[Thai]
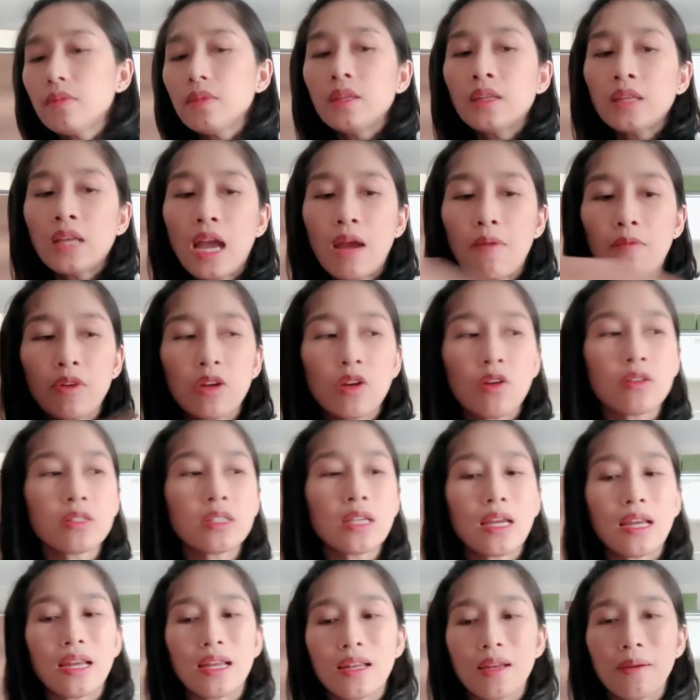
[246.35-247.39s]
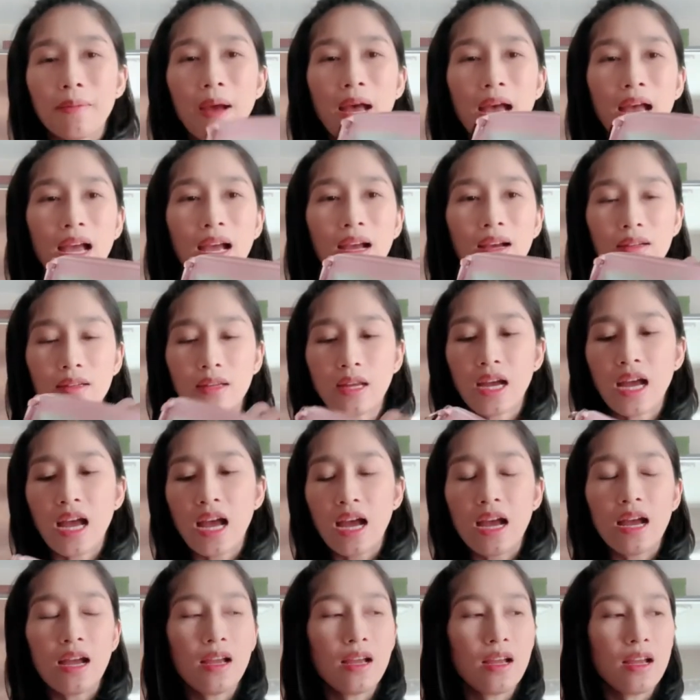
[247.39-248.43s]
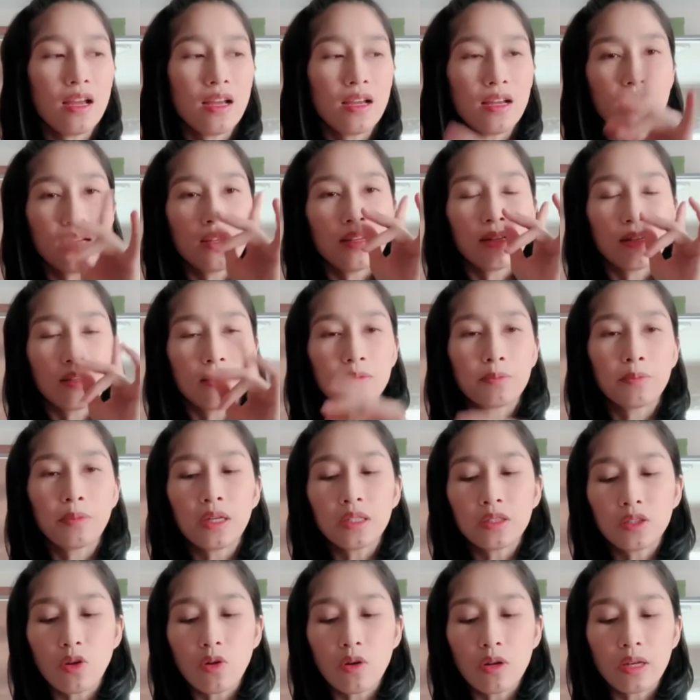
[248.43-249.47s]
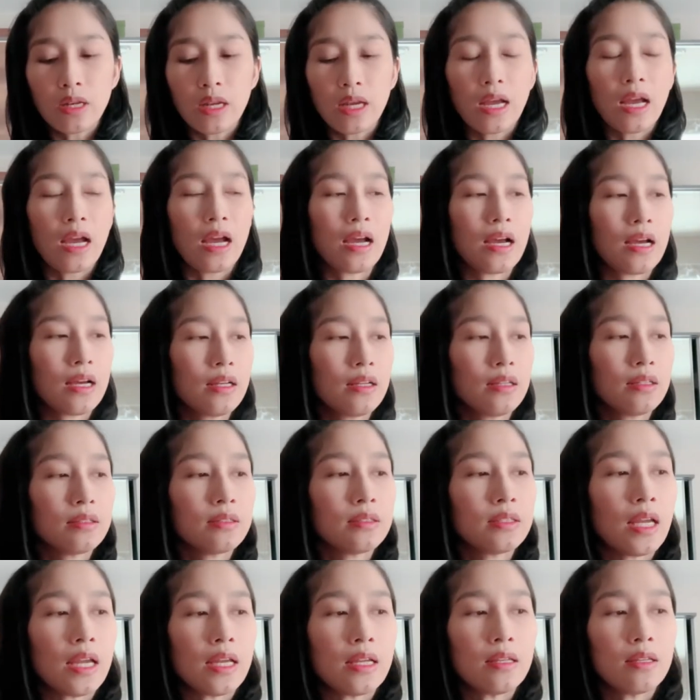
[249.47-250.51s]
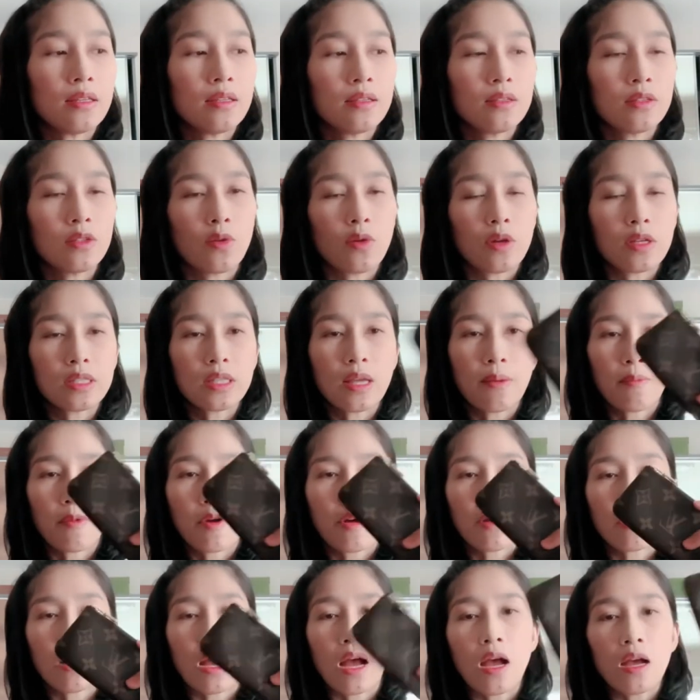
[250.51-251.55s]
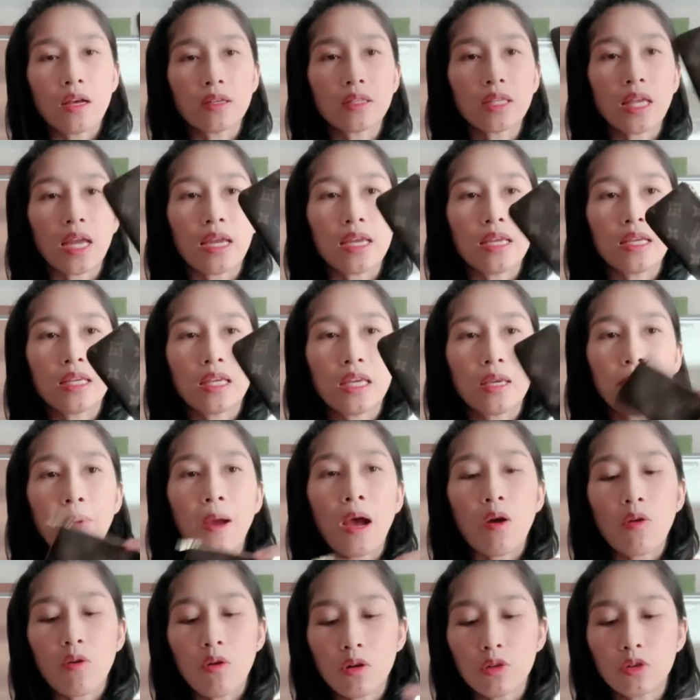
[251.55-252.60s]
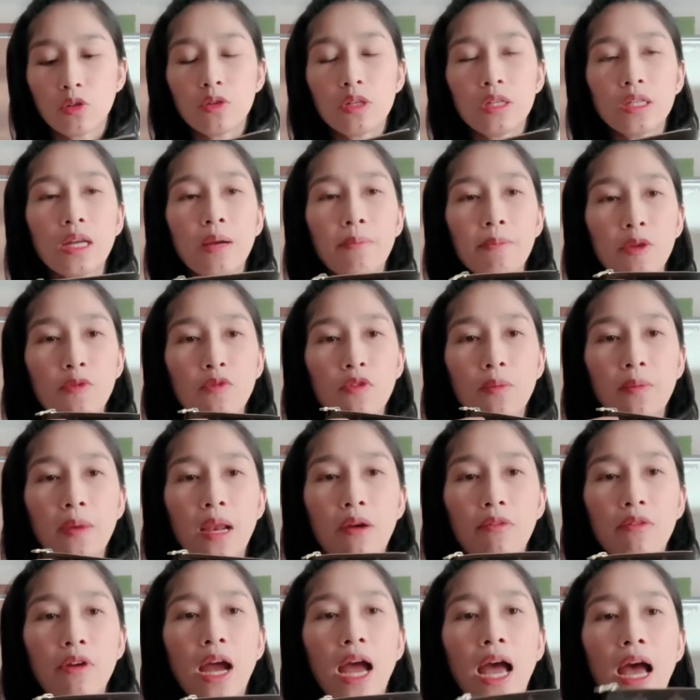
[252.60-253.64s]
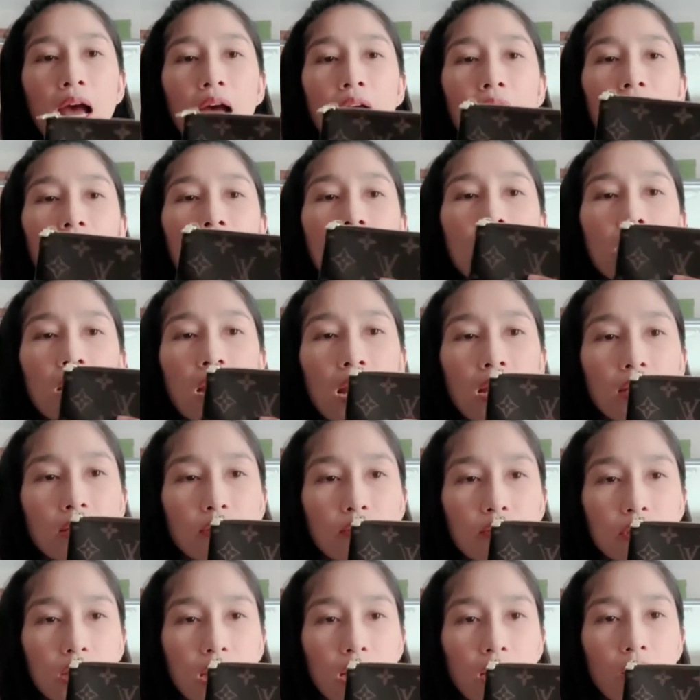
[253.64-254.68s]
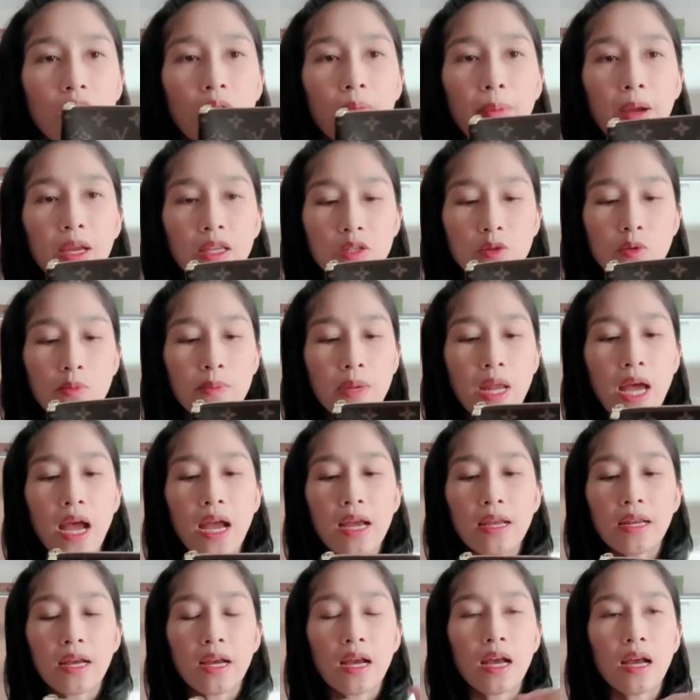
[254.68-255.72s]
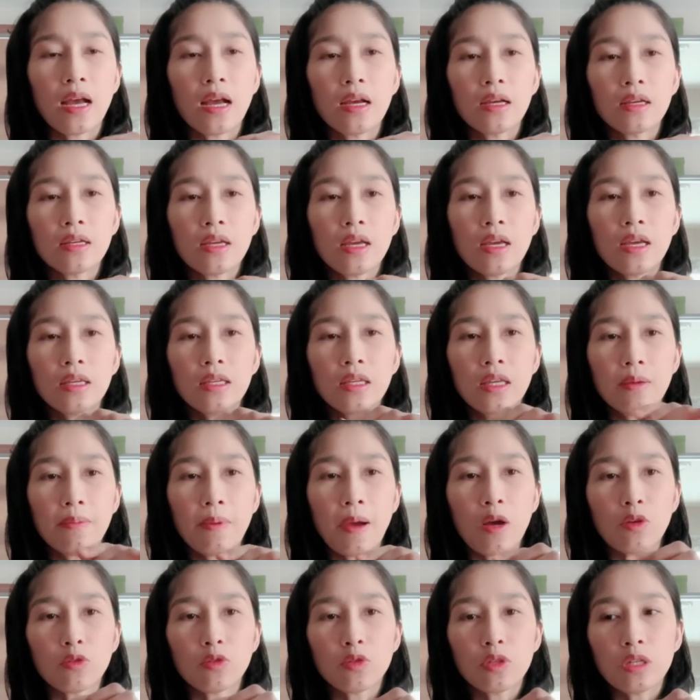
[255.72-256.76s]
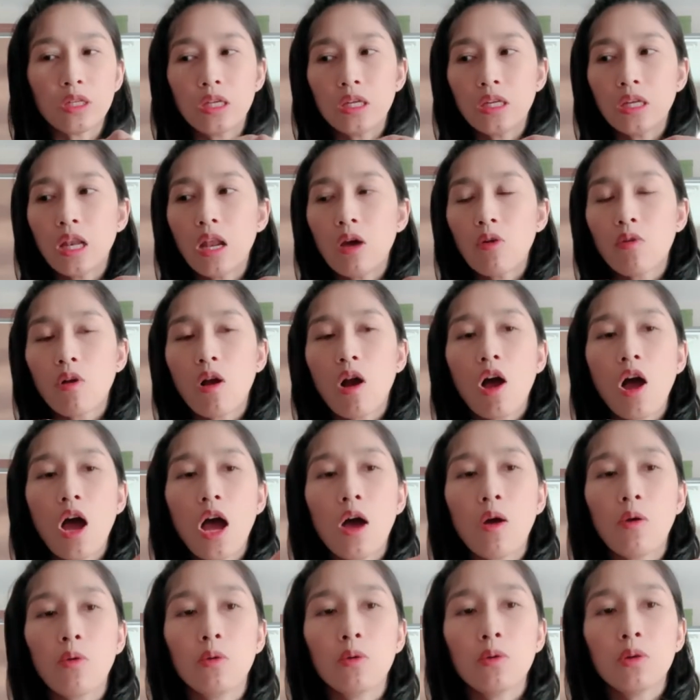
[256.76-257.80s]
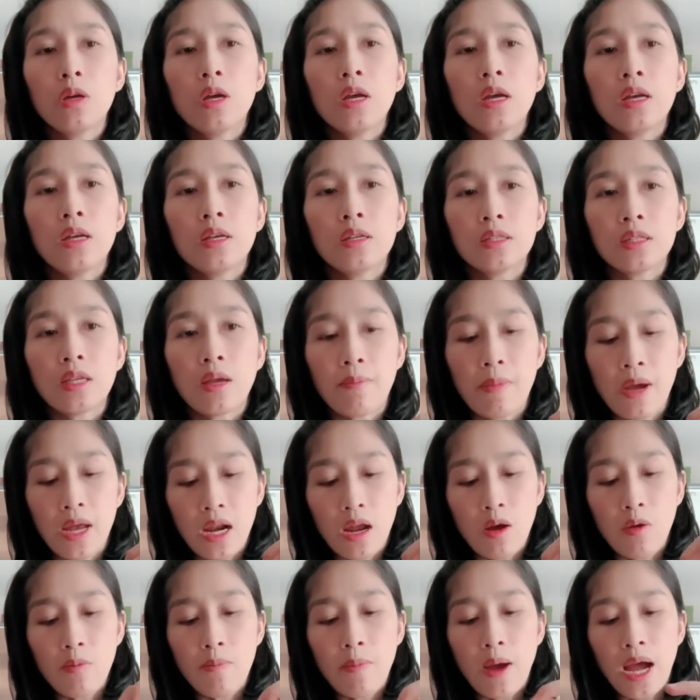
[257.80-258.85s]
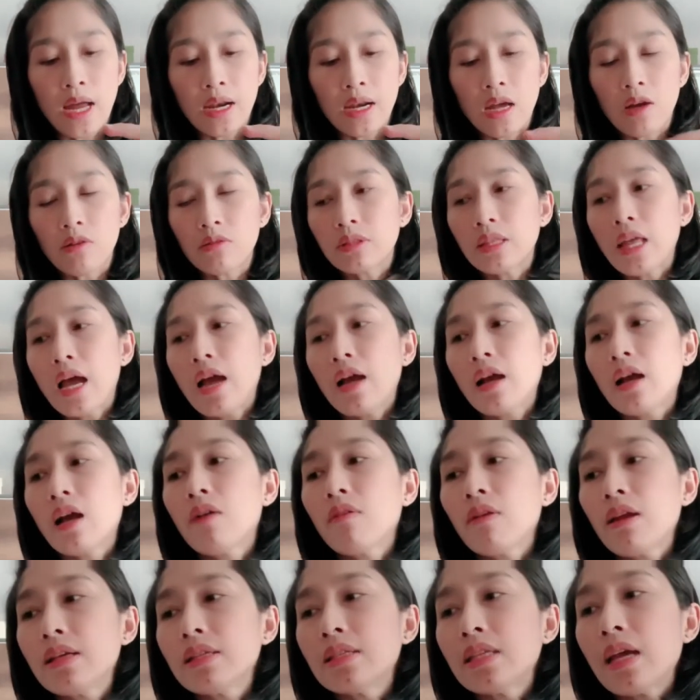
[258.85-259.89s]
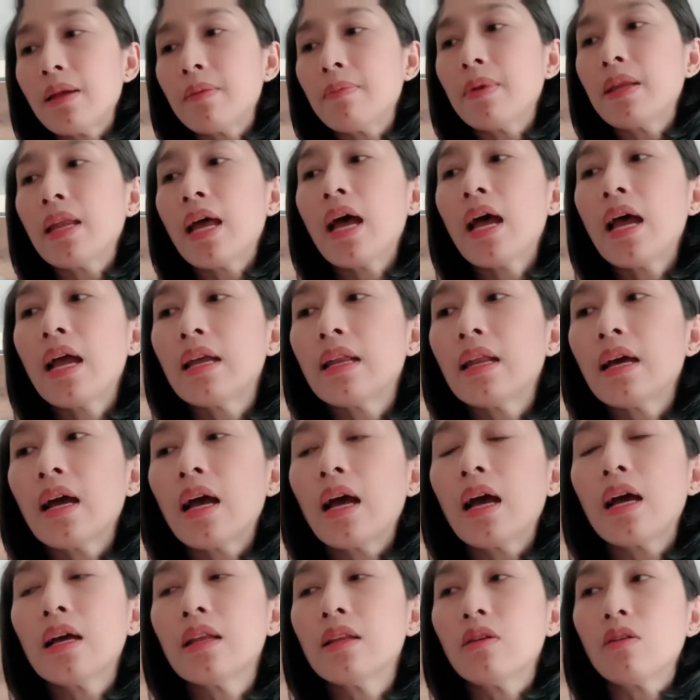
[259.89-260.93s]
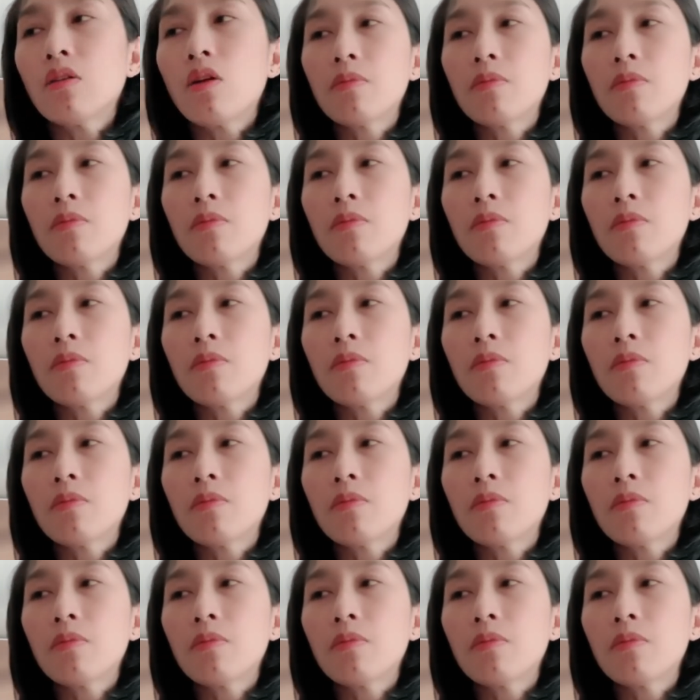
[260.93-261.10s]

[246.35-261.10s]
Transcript: ถามว่าน้องใส่อะไรได้บ้างนะคะ เบื้องต้นนะคะใส่โทรศัพท์ใส่คีเพาก่อนตัวนี้ทำรีวิวไปแล้วนะคะใครสนใจก็ไปชมได้นะคะคีเพาตัวนี้เราก็เอาสามารถเอาบัตรเอาตังเอาอะไรใส่ไปได้นะคะเดี๋ยวก็